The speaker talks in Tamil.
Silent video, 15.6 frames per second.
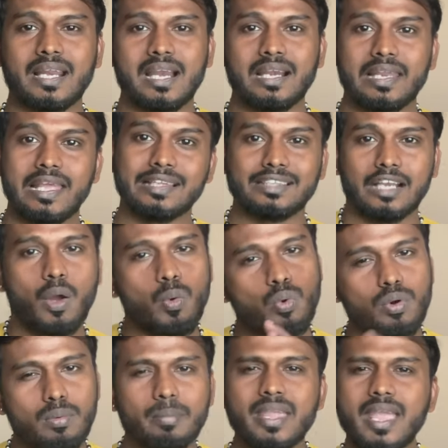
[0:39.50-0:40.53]
இல்லையா அதெல்லாம்
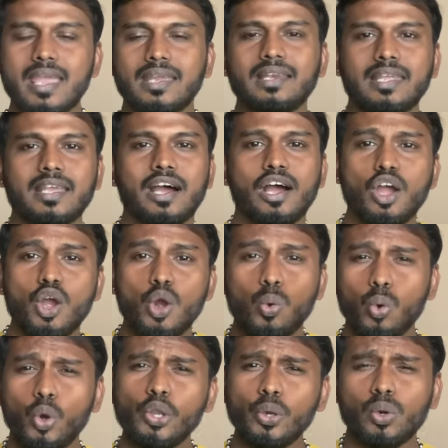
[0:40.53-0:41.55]
உண்மையா இல்லையா
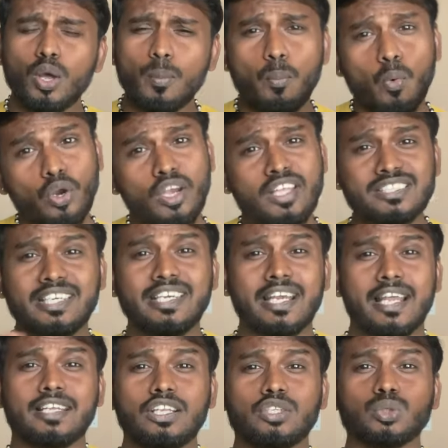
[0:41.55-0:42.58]
ஓயோவில் போலீஸ் ரைட்
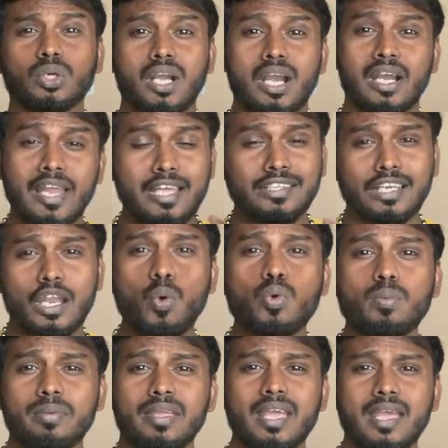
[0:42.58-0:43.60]
நடக்குதுன்னு சொல்கிறாங்களே அதெல்லாம்
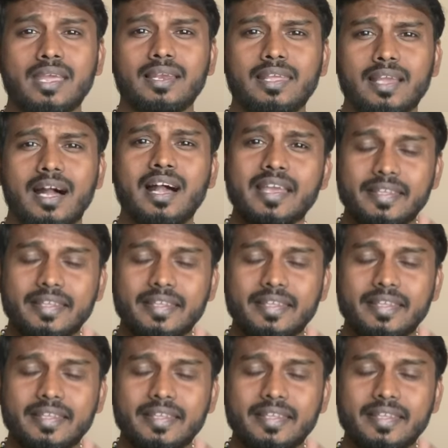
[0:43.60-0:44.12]
உண்மையா இல்லையா